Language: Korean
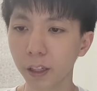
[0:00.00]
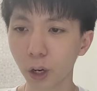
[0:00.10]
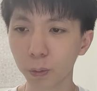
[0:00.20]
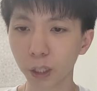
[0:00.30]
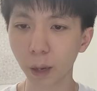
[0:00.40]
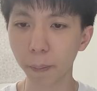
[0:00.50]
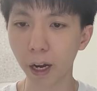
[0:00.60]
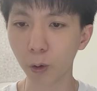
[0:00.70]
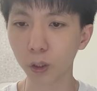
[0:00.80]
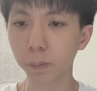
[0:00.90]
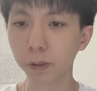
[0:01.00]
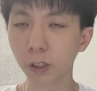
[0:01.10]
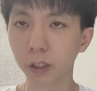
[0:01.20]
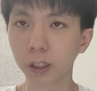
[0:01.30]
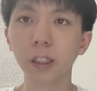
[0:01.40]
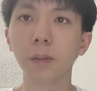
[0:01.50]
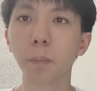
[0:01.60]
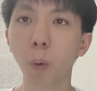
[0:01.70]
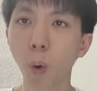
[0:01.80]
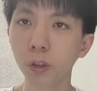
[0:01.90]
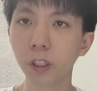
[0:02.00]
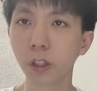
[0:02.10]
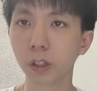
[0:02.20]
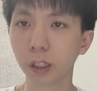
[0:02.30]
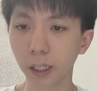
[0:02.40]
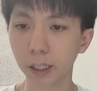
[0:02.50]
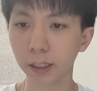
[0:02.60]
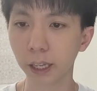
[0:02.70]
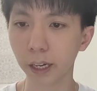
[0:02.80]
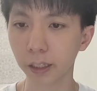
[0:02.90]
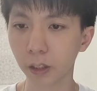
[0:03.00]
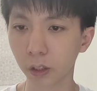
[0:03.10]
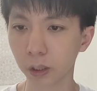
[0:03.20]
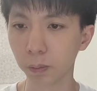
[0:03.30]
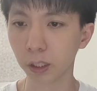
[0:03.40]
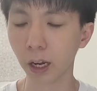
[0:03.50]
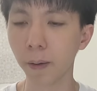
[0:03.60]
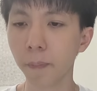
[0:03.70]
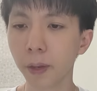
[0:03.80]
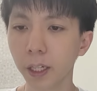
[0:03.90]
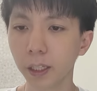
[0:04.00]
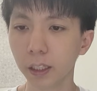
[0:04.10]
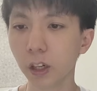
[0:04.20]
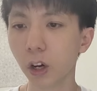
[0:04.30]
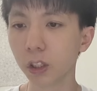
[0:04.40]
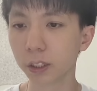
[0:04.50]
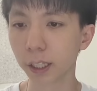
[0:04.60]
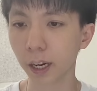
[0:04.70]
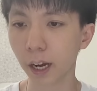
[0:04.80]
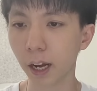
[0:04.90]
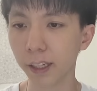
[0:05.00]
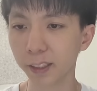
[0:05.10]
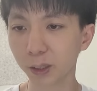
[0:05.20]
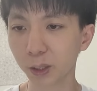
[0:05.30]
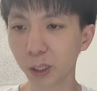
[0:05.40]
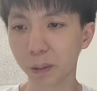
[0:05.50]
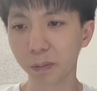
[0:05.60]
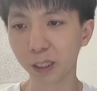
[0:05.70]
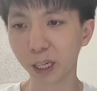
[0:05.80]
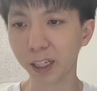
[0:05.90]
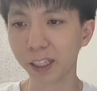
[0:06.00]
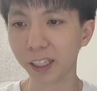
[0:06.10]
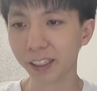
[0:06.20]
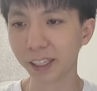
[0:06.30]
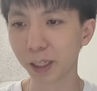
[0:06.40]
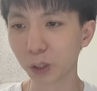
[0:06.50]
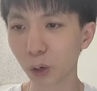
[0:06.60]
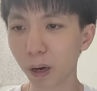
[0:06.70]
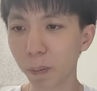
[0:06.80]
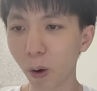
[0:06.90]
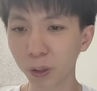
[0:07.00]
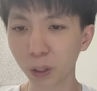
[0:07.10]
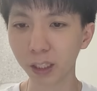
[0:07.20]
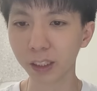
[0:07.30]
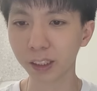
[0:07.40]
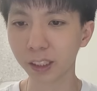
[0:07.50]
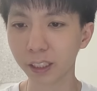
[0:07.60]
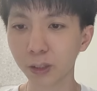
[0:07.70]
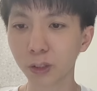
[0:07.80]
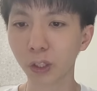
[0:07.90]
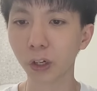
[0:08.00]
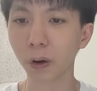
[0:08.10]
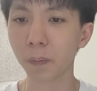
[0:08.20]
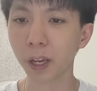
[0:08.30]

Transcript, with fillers: 여러분에게 말하고 싶은 것은 모든 것들이 은혜라는 것입니다. 이건 제가 했었던 일입니다. 제가 정말 멍청한 짓을 했었어요.